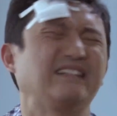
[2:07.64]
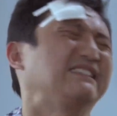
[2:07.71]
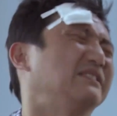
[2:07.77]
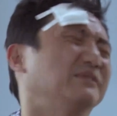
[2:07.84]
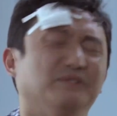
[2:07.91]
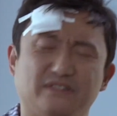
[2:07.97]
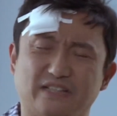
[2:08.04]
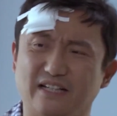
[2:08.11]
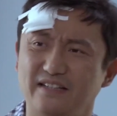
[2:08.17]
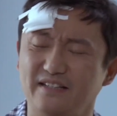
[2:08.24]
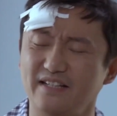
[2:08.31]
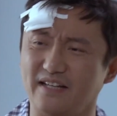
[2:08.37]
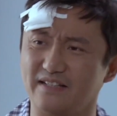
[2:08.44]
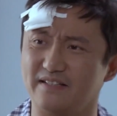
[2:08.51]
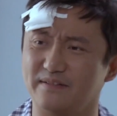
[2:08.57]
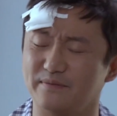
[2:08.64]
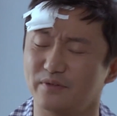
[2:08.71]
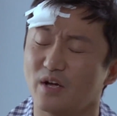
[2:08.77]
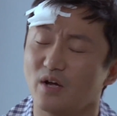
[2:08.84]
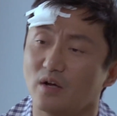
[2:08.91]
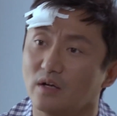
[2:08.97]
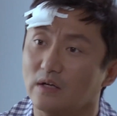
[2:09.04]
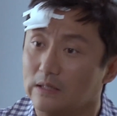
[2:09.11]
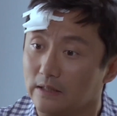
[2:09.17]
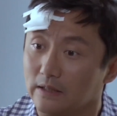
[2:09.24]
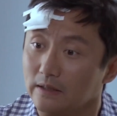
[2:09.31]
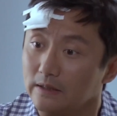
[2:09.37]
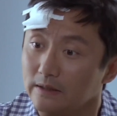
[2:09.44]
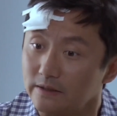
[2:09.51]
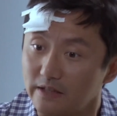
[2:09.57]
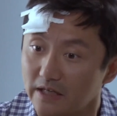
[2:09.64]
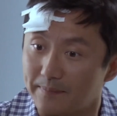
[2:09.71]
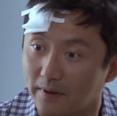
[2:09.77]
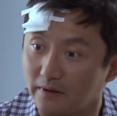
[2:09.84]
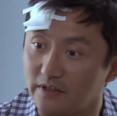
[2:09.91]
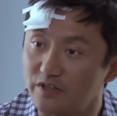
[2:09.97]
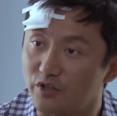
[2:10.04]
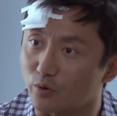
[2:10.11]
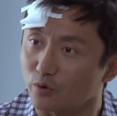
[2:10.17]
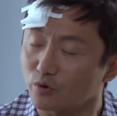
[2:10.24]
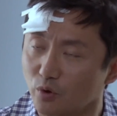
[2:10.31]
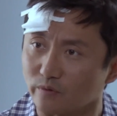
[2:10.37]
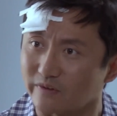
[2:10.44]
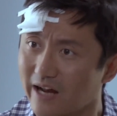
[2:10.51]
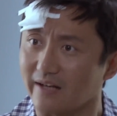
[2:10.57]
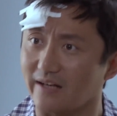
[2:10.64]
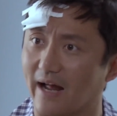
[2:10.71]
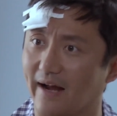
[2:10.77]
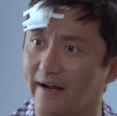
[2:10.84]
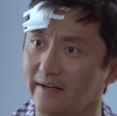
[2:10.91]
有谁惦记你？这帮人就是冲他来